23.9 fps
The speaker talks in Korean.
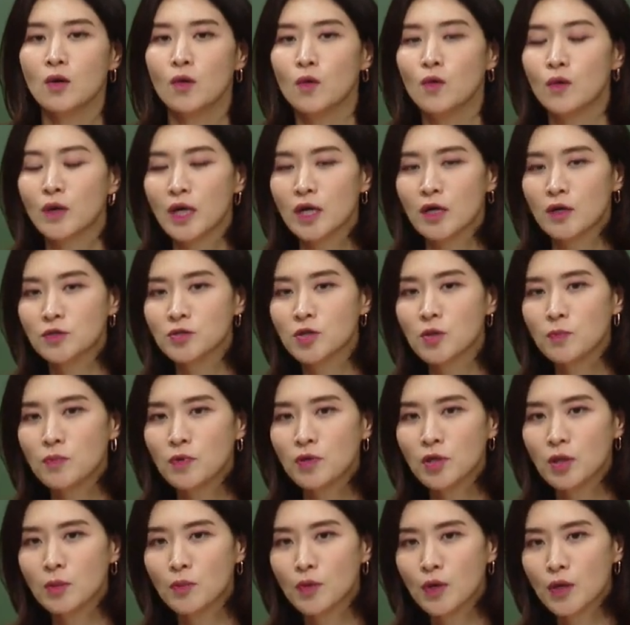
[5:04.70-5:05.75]
올해 여섯
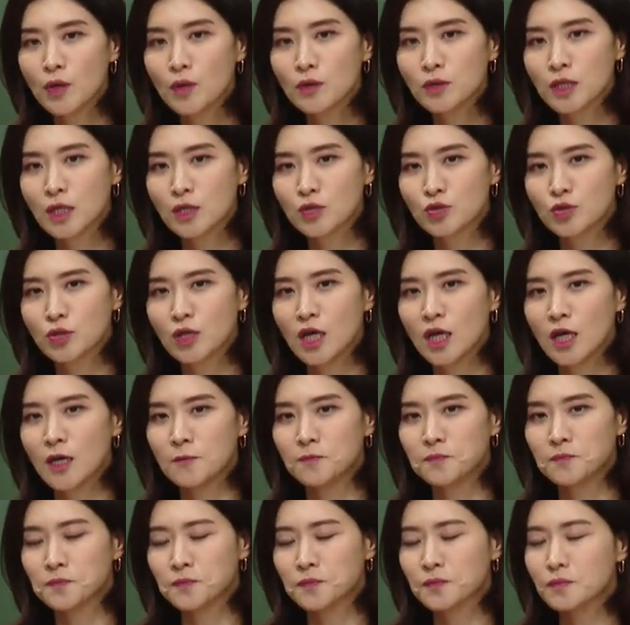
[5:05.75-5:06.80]
번의 모의고사
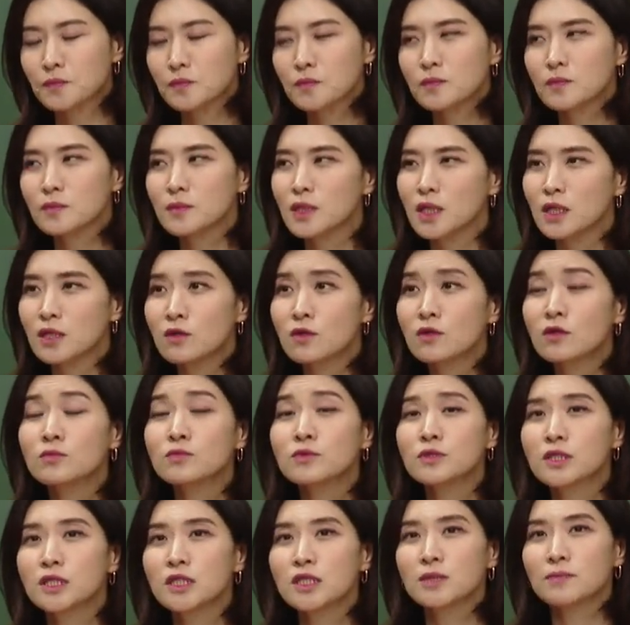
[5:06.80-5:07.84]
중에
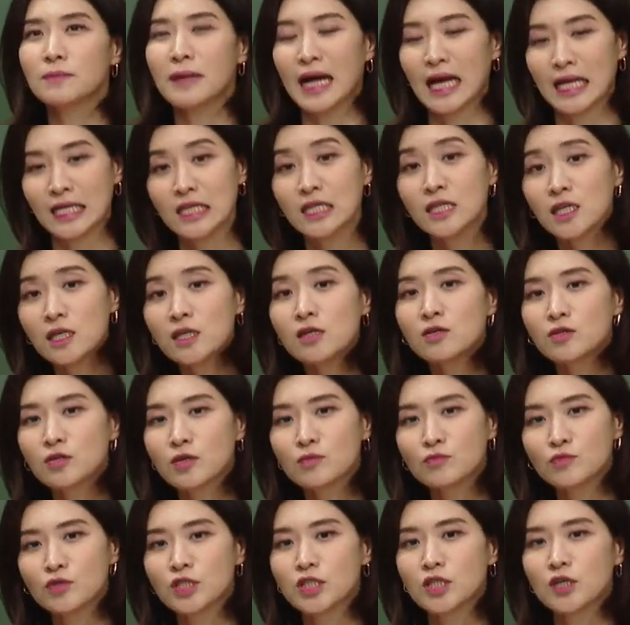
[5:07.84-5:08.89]
여러분들 많이
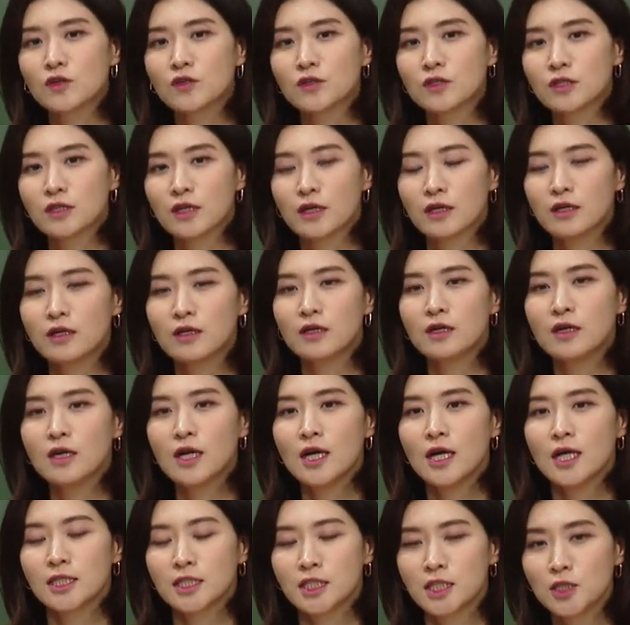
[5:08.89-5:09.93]
틀렸던 문제였는데요.
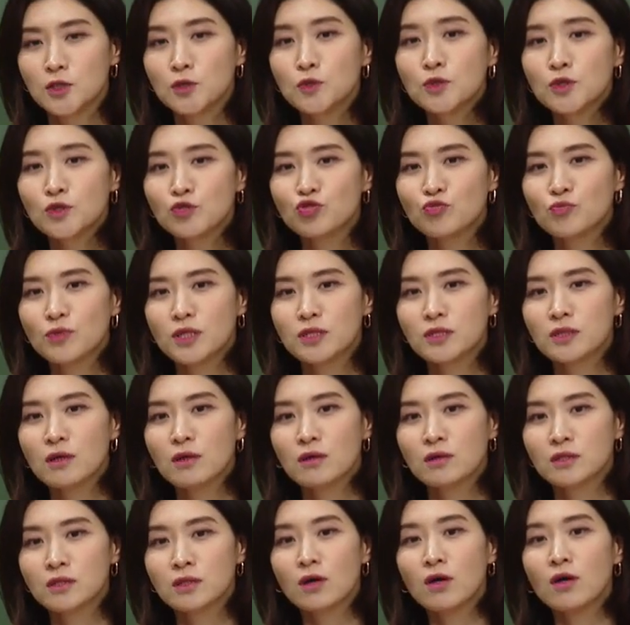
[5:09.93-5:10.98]
지도를 주면서
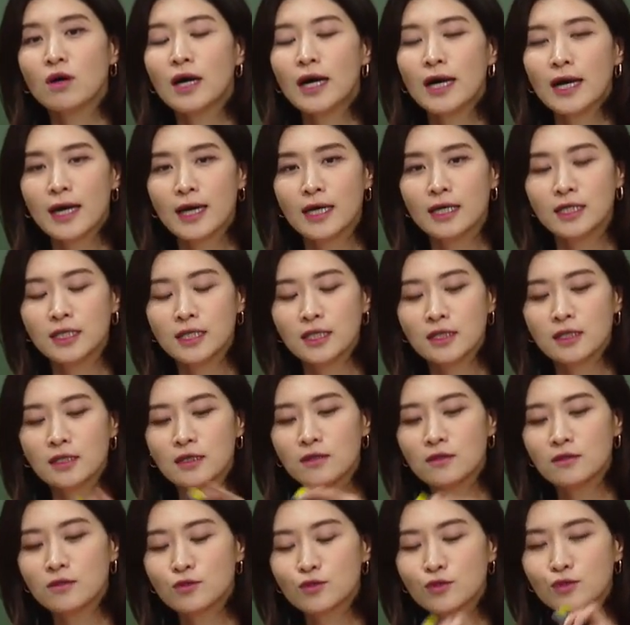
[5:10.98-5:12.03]
서하의
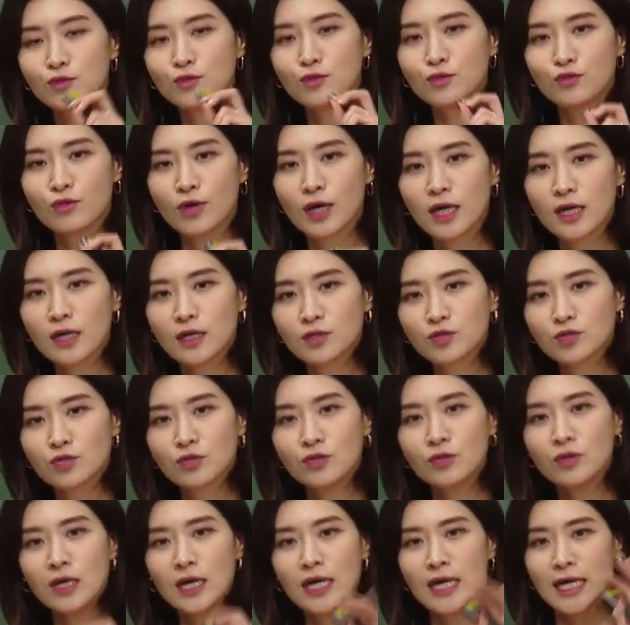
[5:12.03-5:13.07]
흥경을 수도로
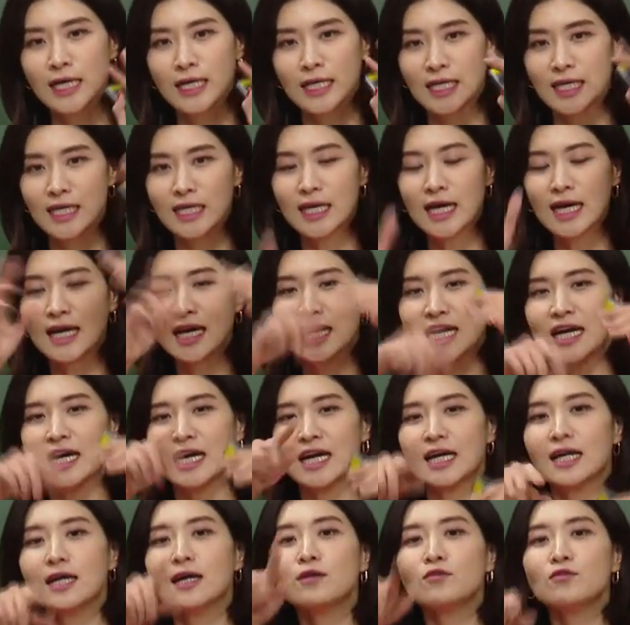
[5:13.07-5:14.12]
해가지고 이게
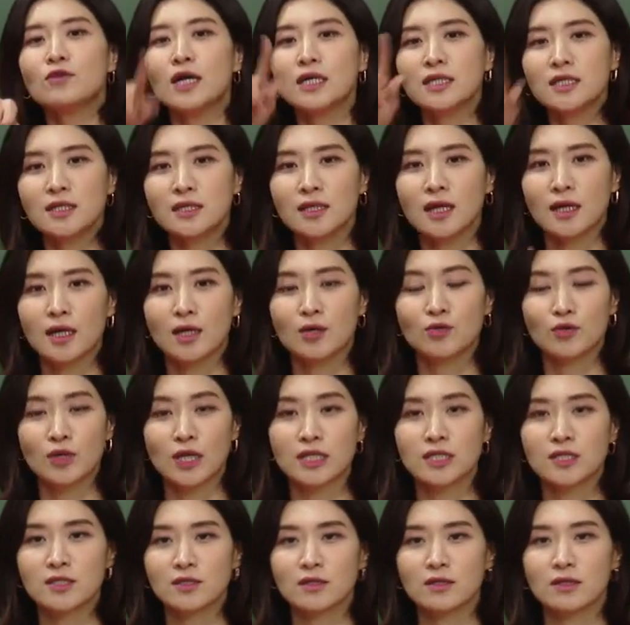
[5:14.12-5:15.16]
가라고 하는 나라로
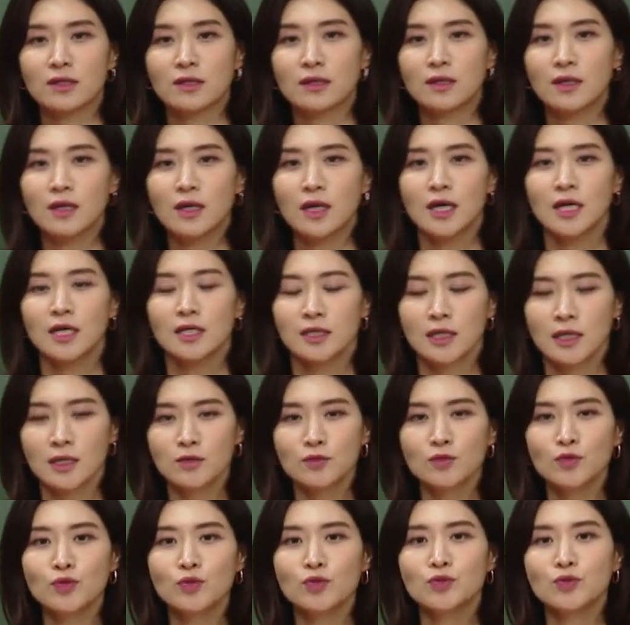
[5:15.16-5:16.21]
냈어요.
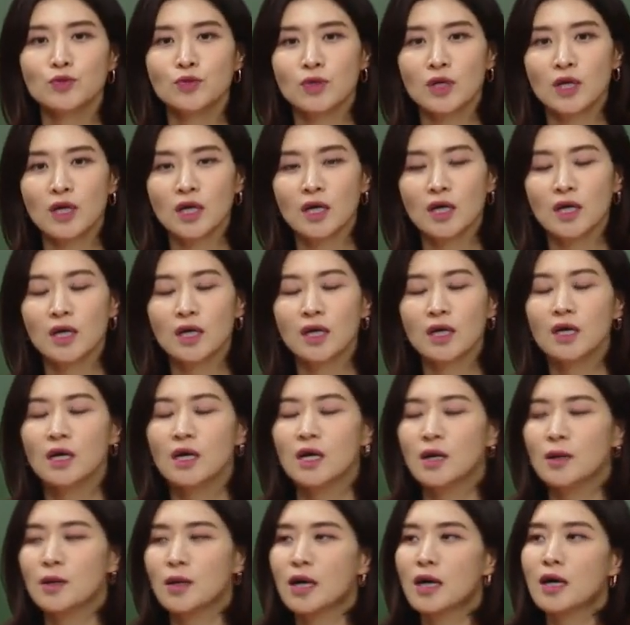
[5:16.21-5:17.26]
탄구투족의
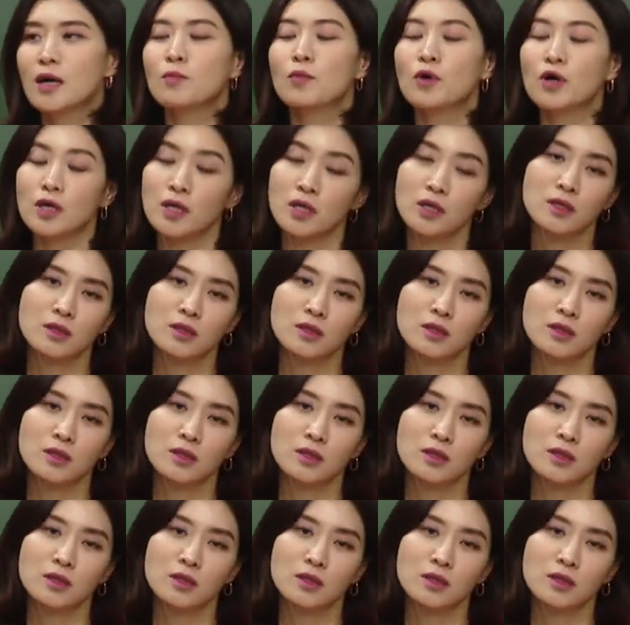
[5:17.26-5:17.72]
뭐